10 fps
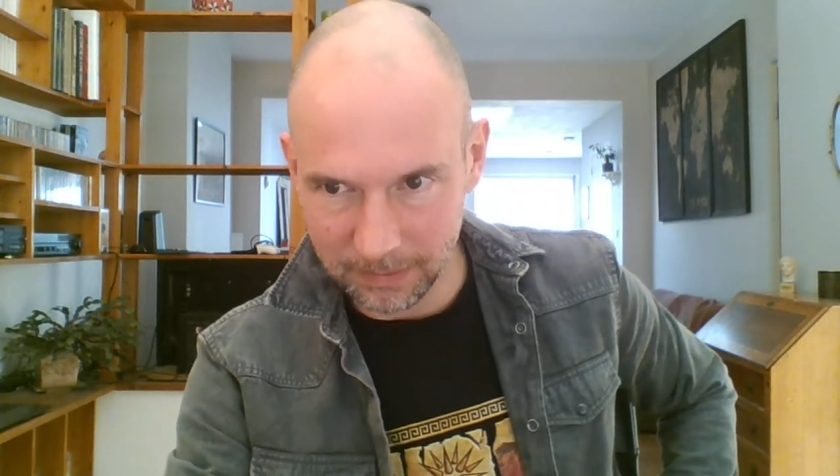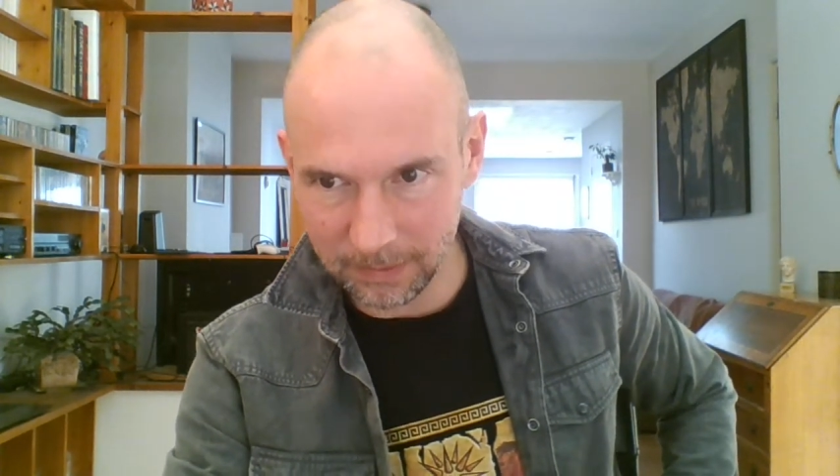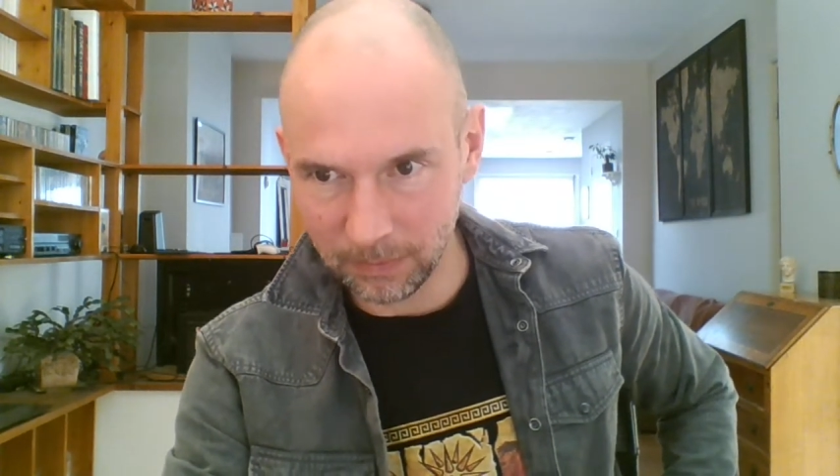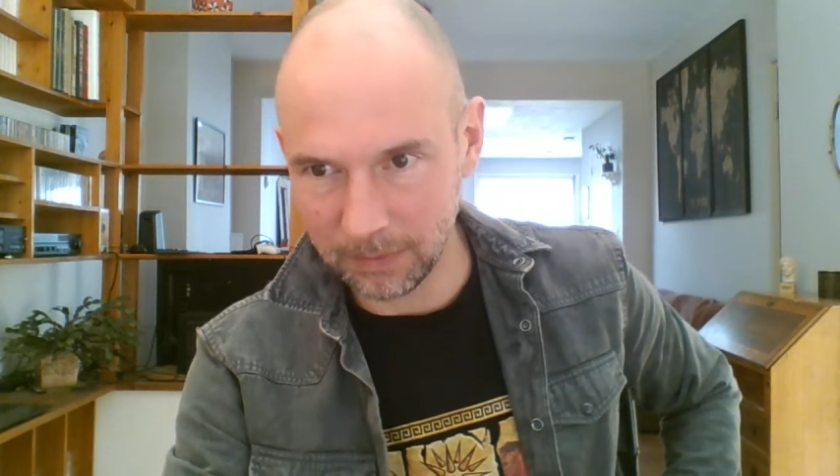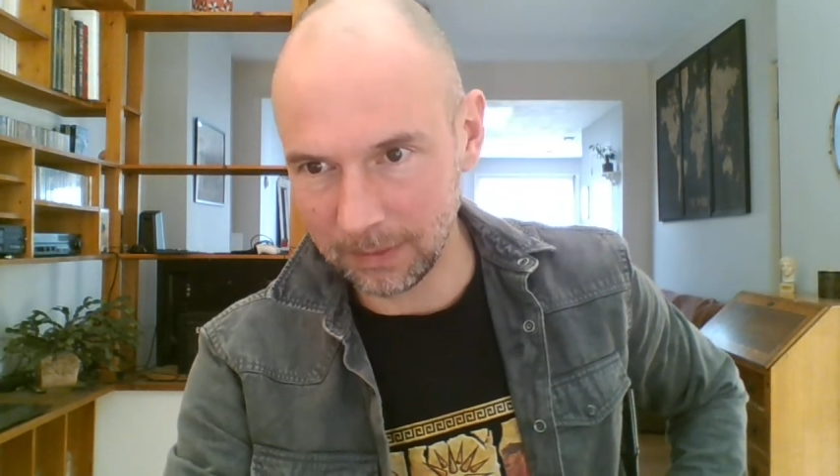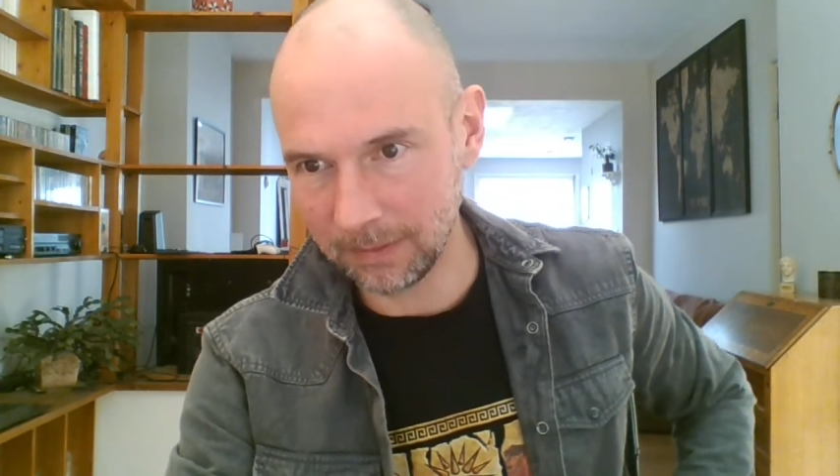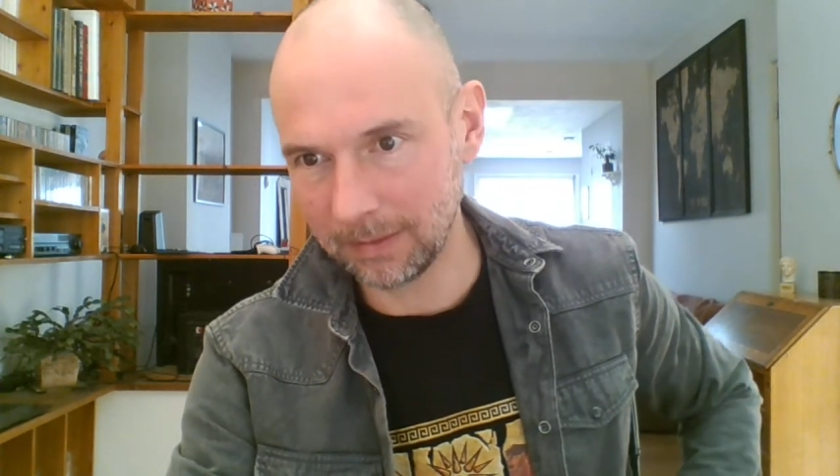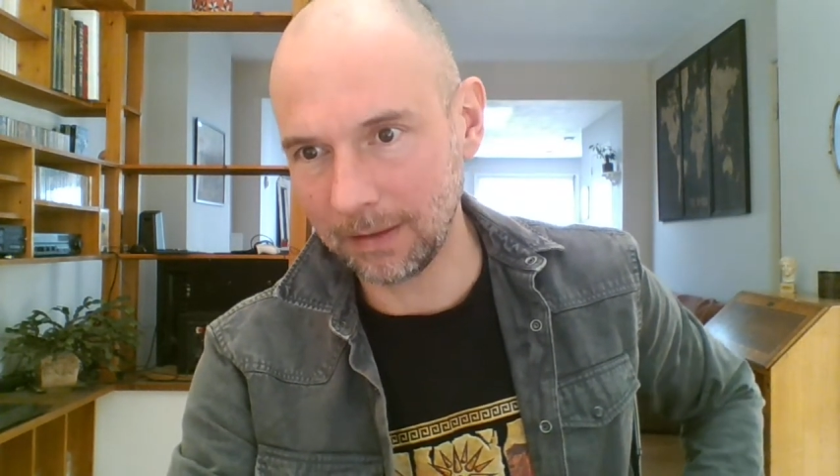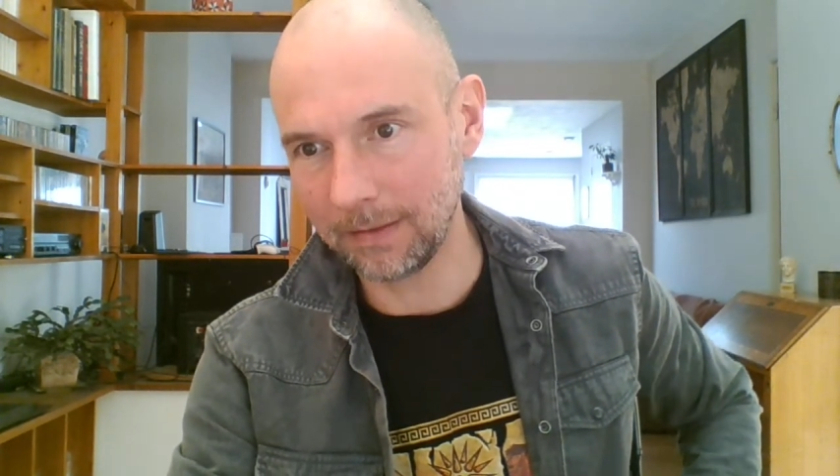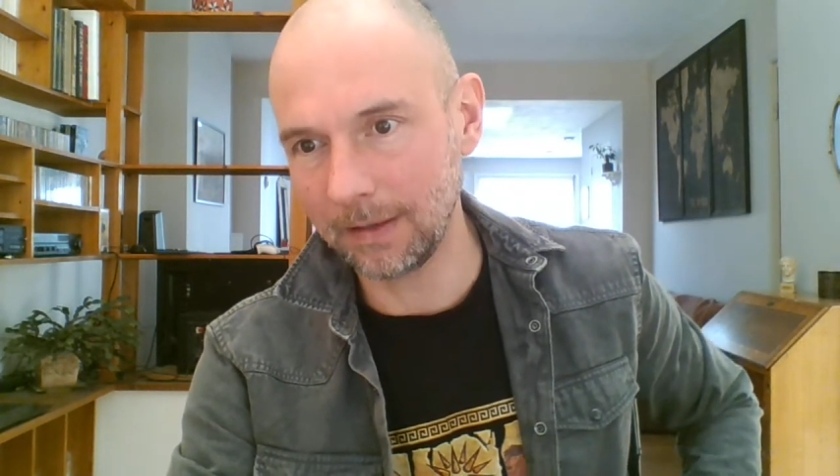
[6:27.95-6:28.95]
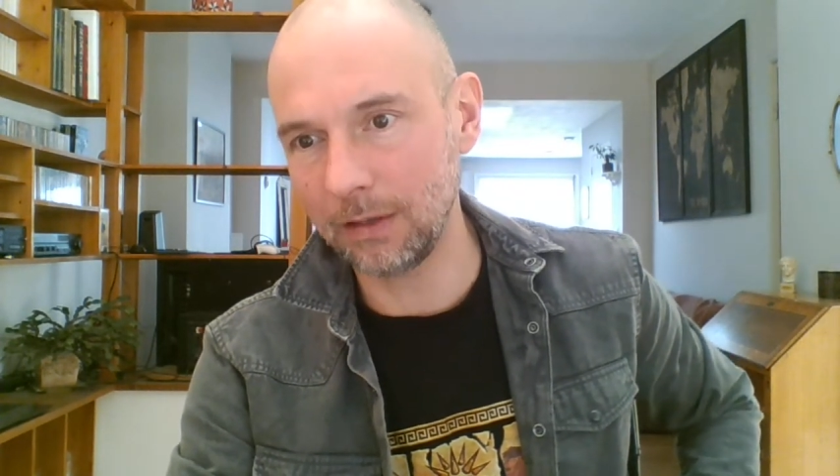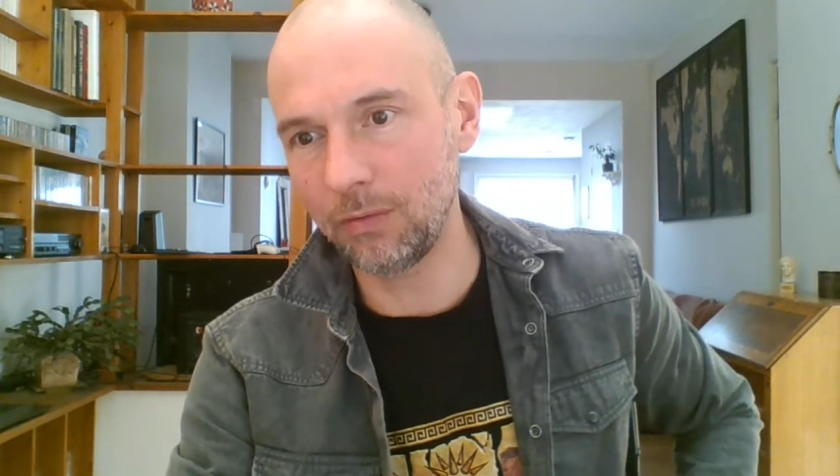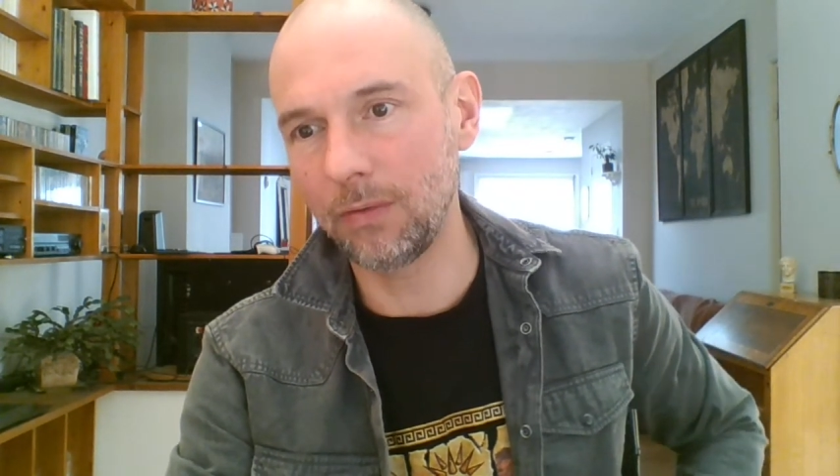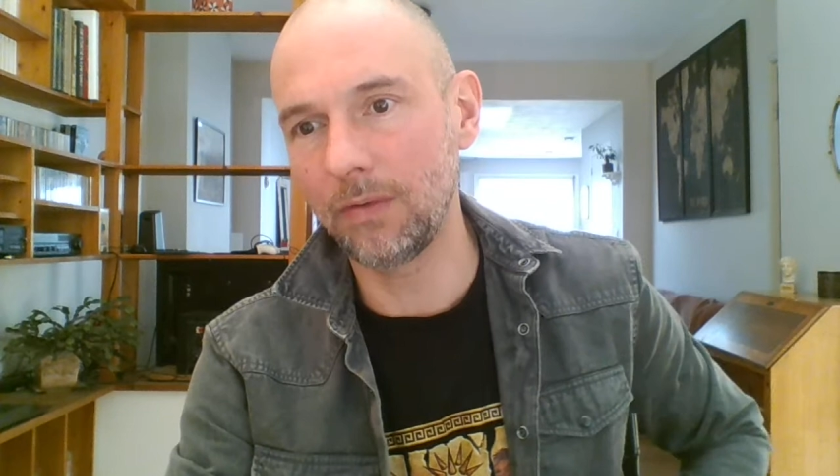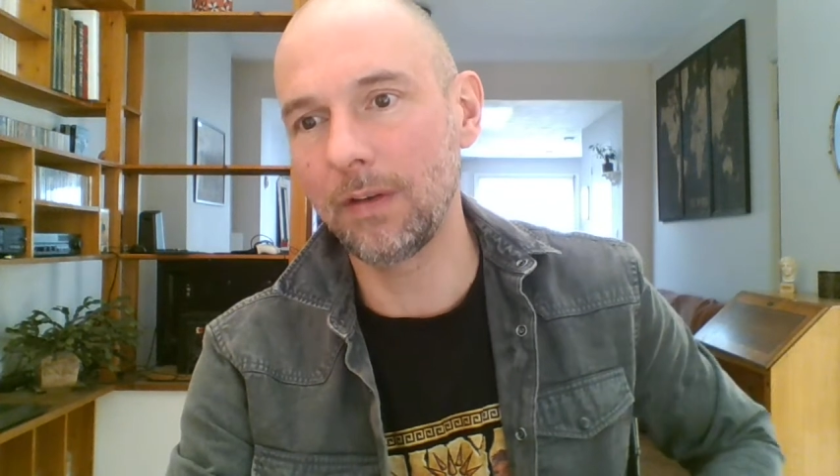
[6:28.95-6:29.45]
Et donc, grâce à
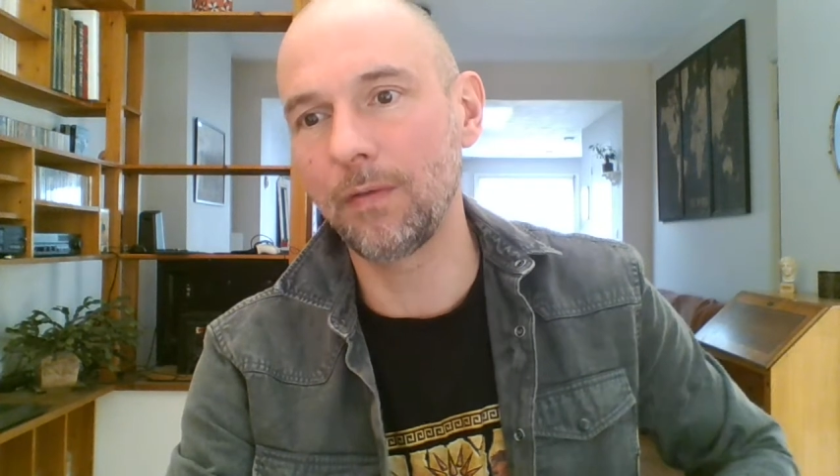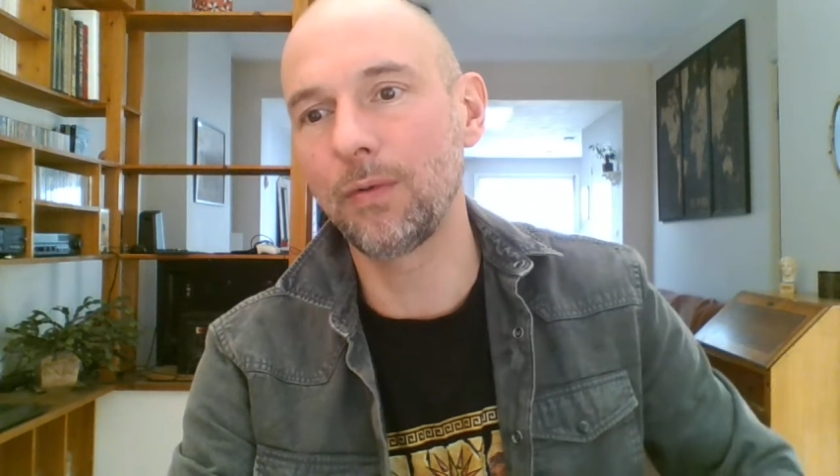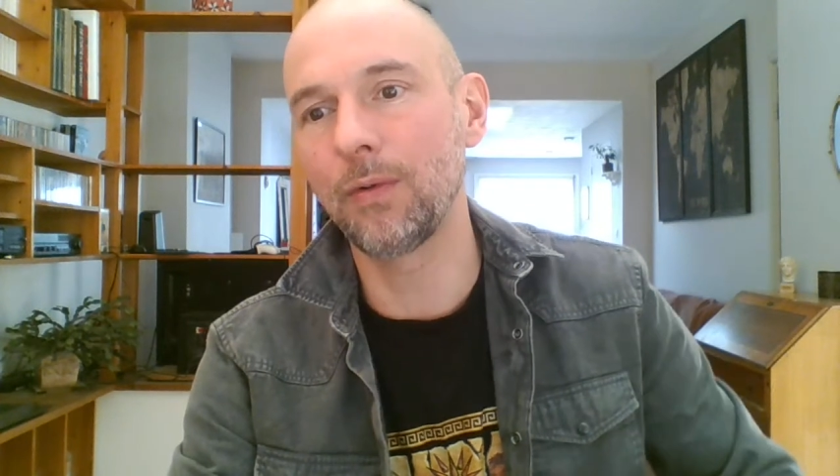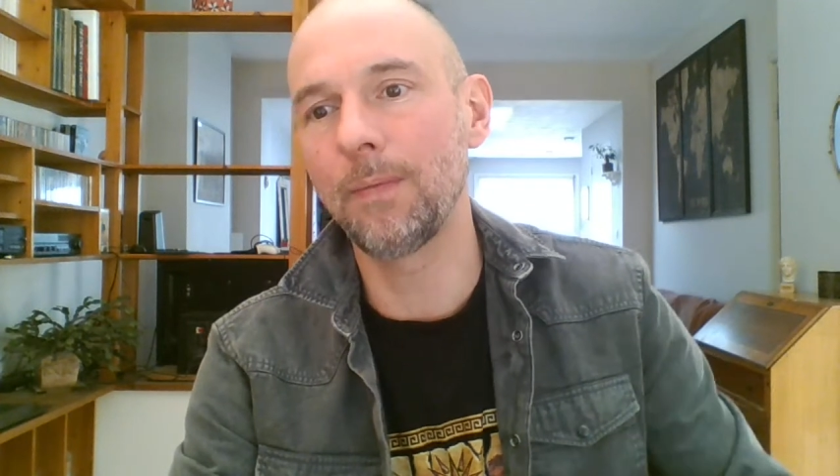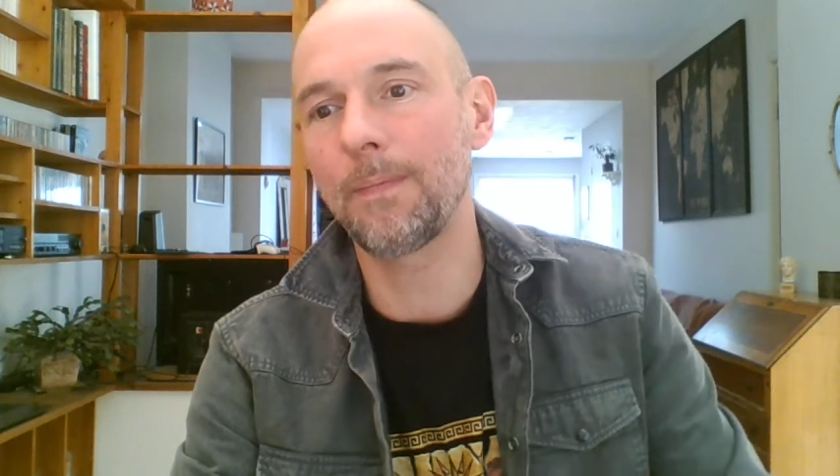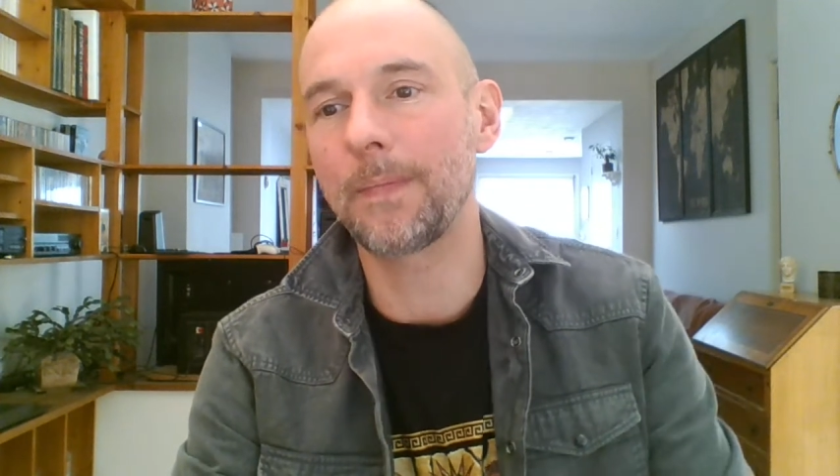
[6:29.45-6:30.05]
l'étude de ces photos,